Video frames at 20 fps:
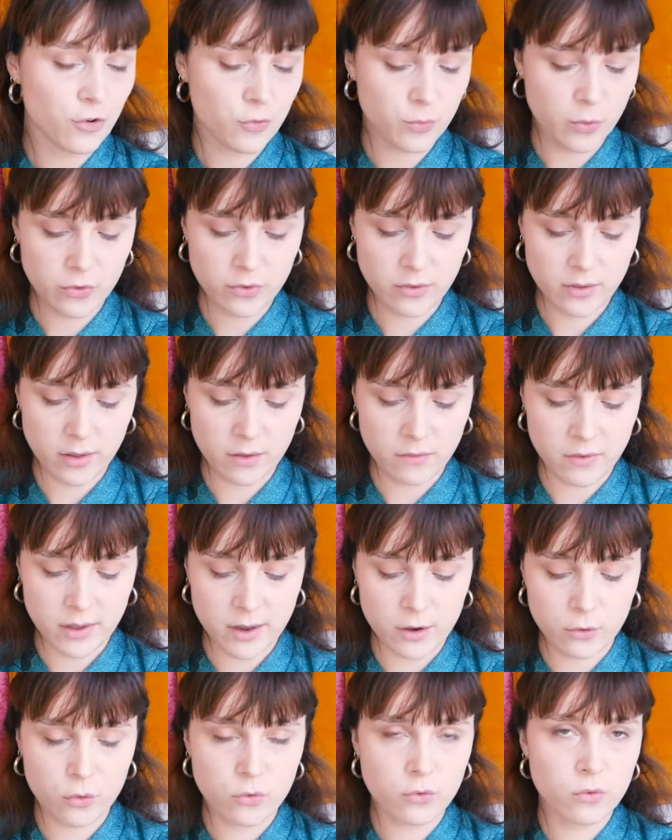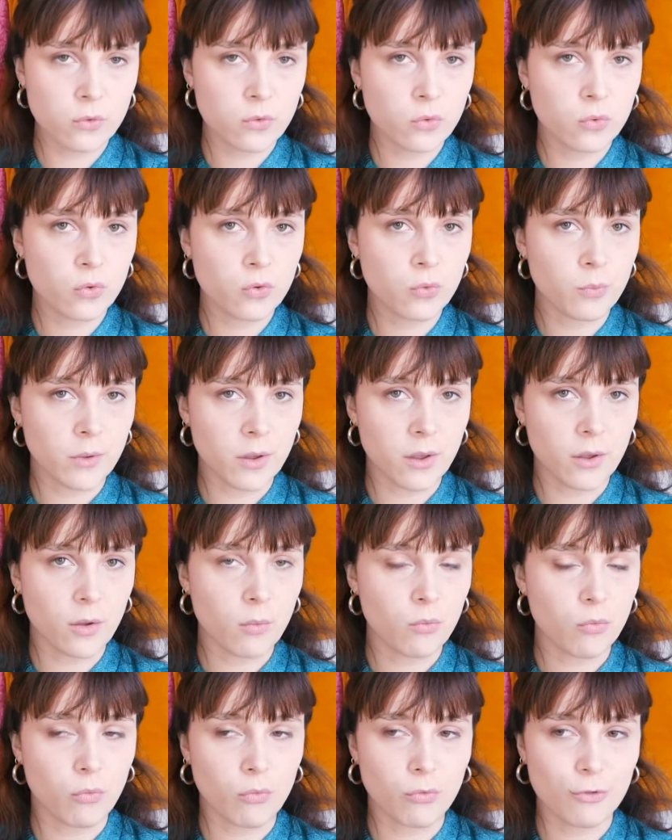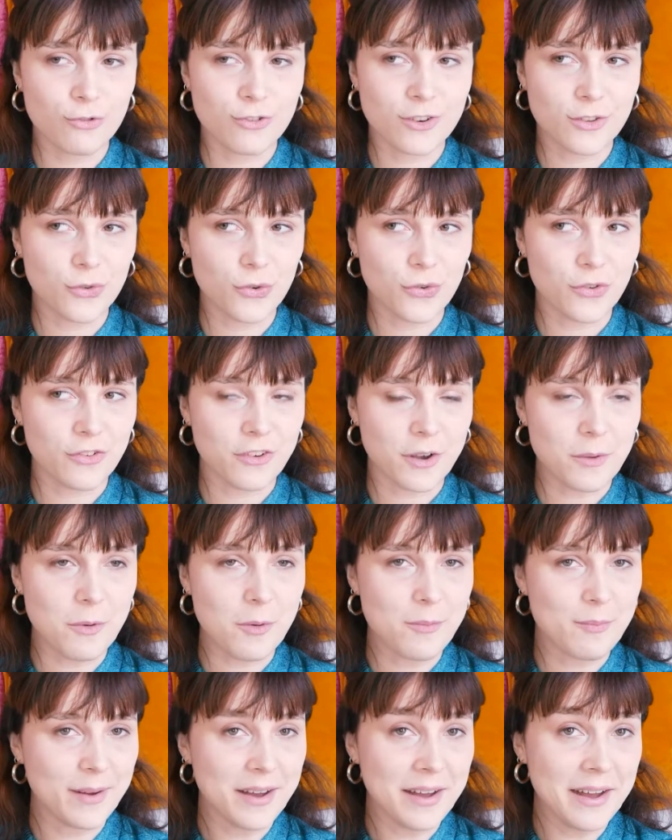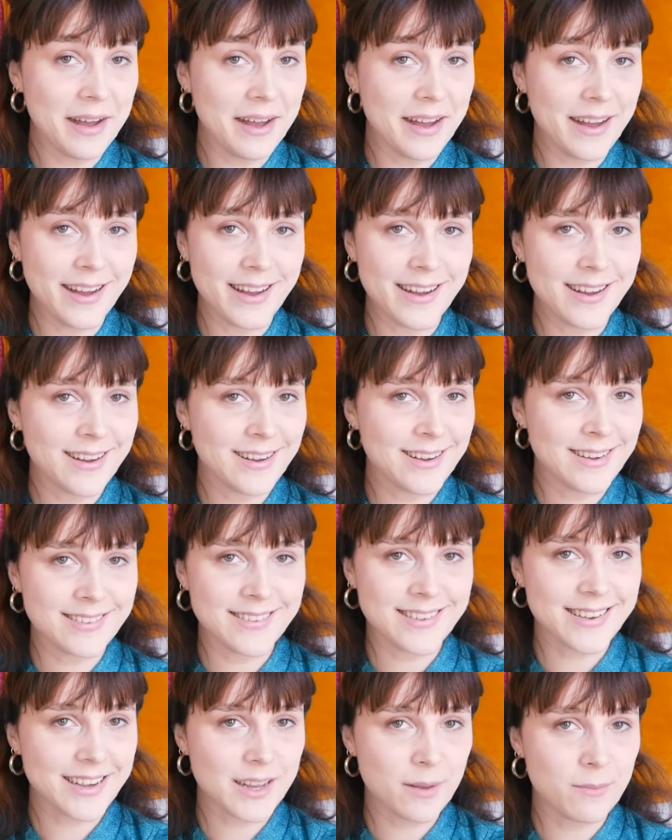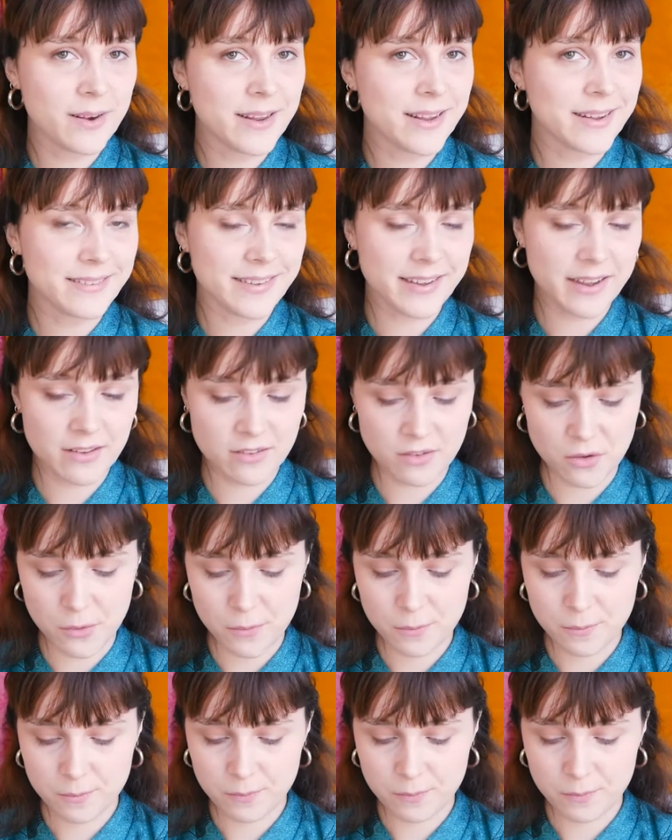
Je pense qu'il y avait quelques autres trucs mais bon, j'ai trouvé vraiment pas terrible et intéressant.